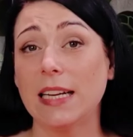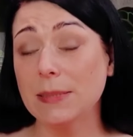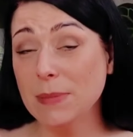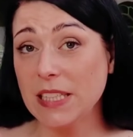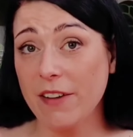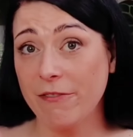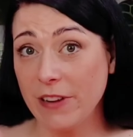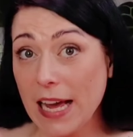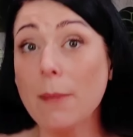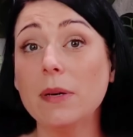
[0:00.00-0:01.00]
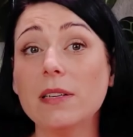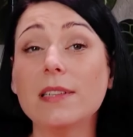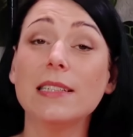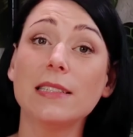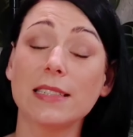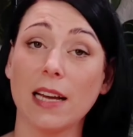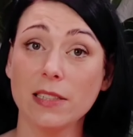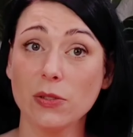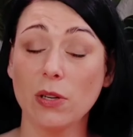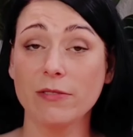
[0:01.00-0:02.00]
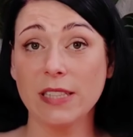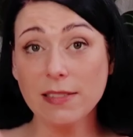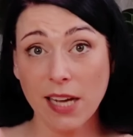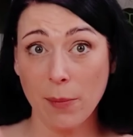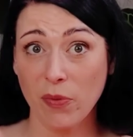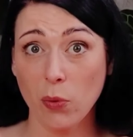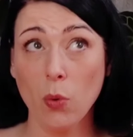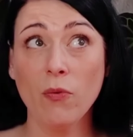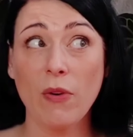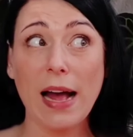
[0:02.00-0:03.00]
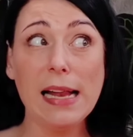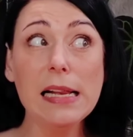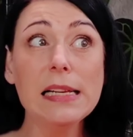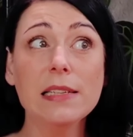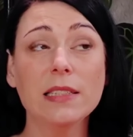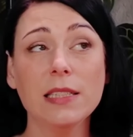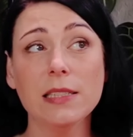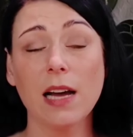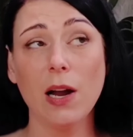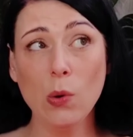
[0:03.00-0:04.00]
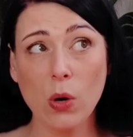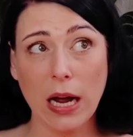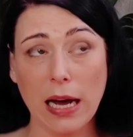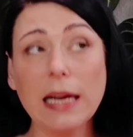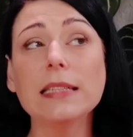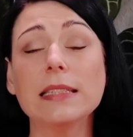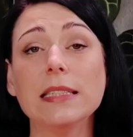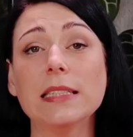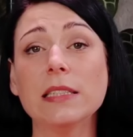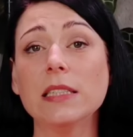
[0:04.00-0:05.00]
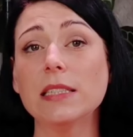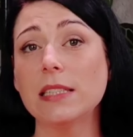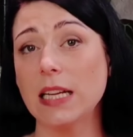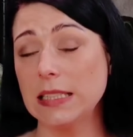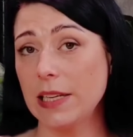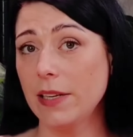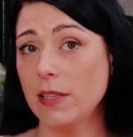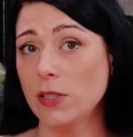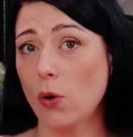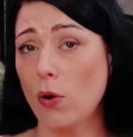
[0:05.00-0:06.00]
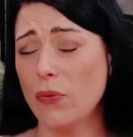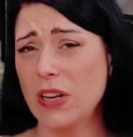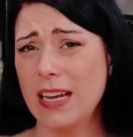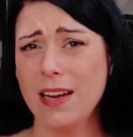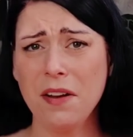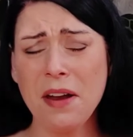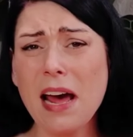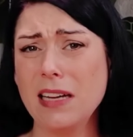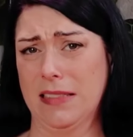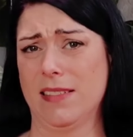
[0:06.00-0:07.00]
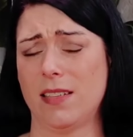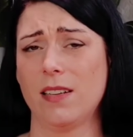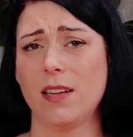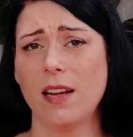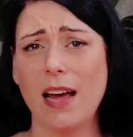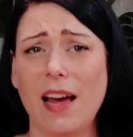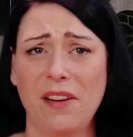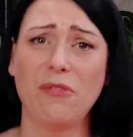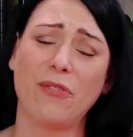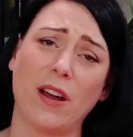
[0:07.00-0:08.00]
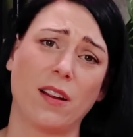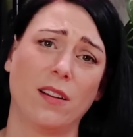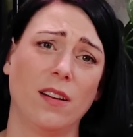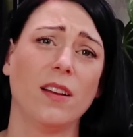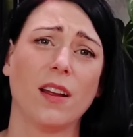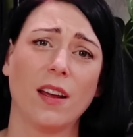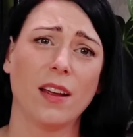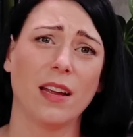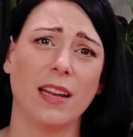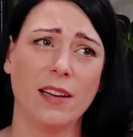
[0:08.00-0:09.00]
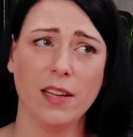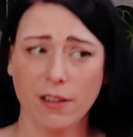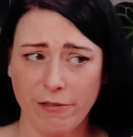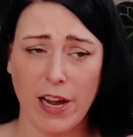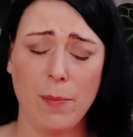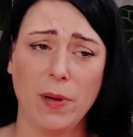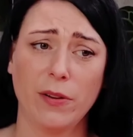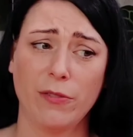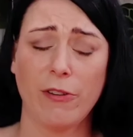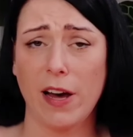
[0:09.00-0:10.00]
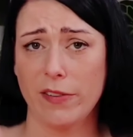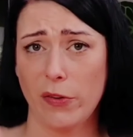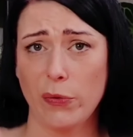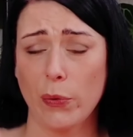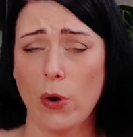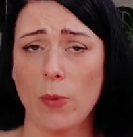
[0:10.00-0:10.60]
Das mit der Wärme ist ganz oft deshalb so, weil diese Alokasien tatsächlich oft nachts anfangen, in ihre weibliche Phase zu